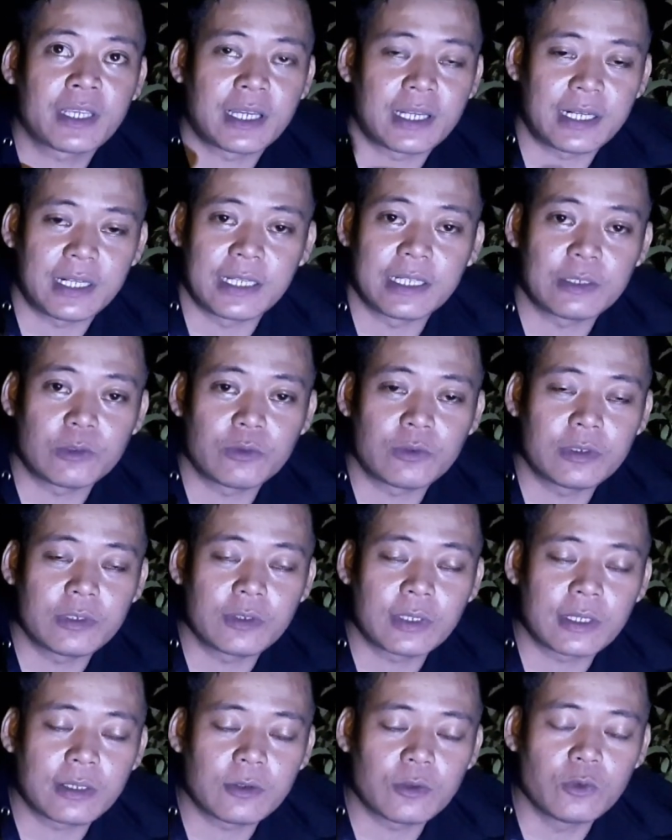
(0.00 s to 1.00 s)
karena
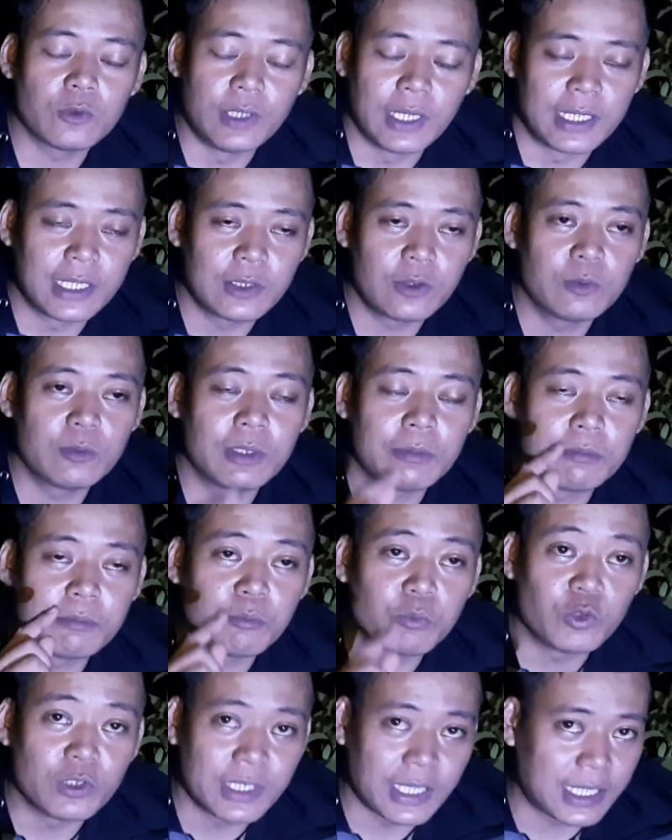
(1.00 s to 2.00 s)
udang itu
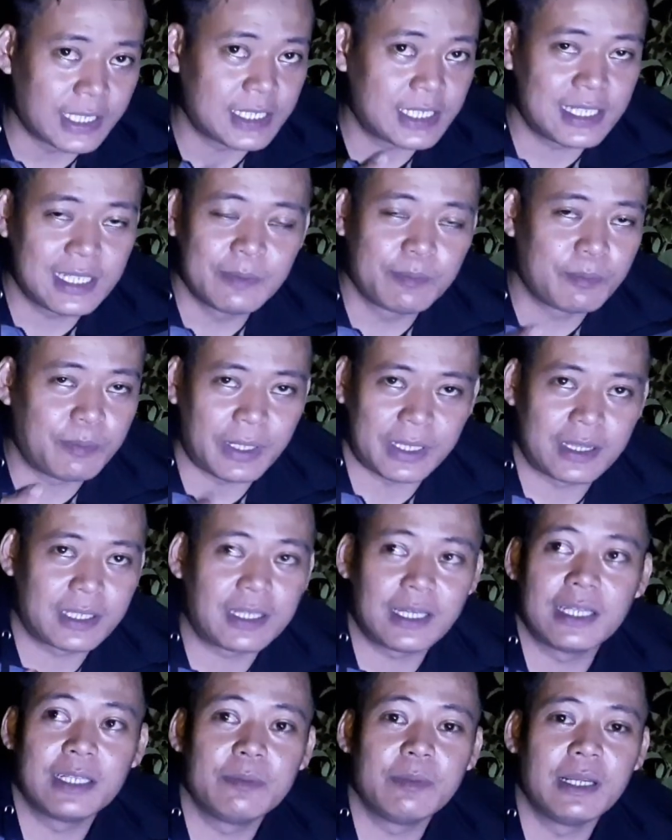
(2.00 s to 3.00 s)
mempunyai sifat
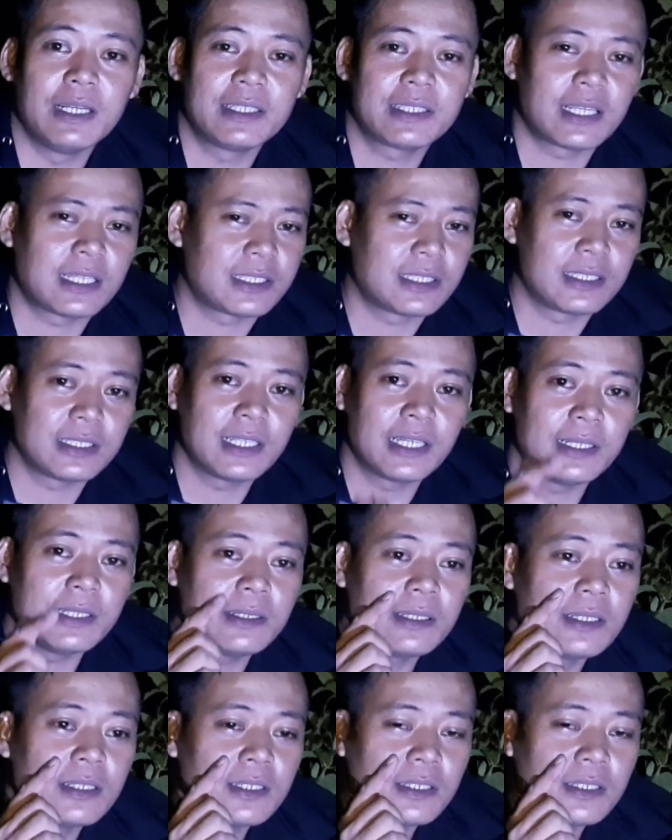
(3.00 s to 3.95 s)
kanibalisasi jadi